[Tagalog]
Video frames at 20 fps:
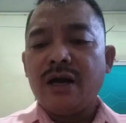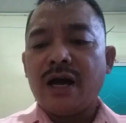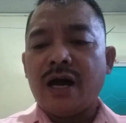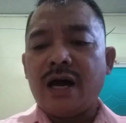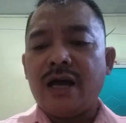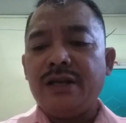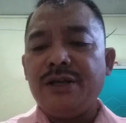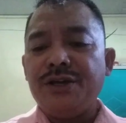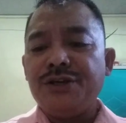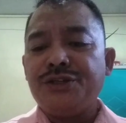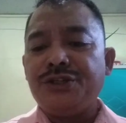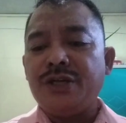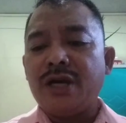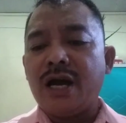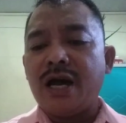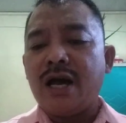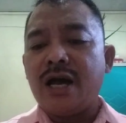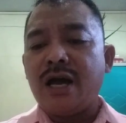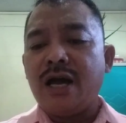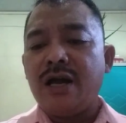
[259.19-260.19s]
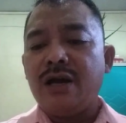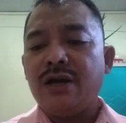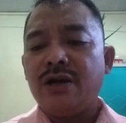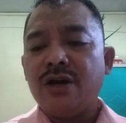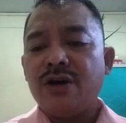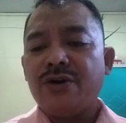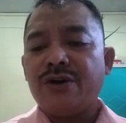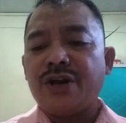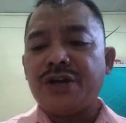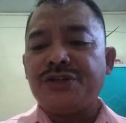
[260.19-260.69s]
Alicia,
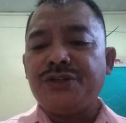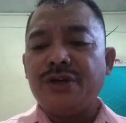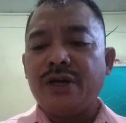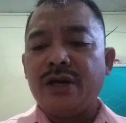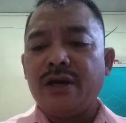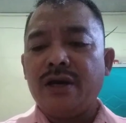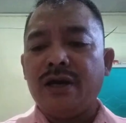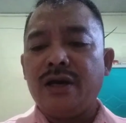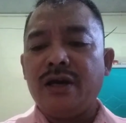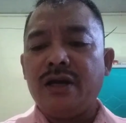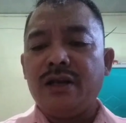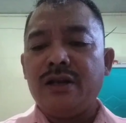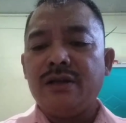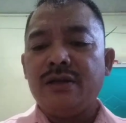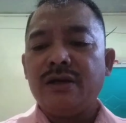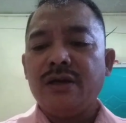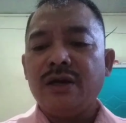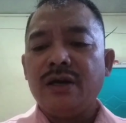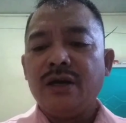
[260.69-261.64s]
Rachel,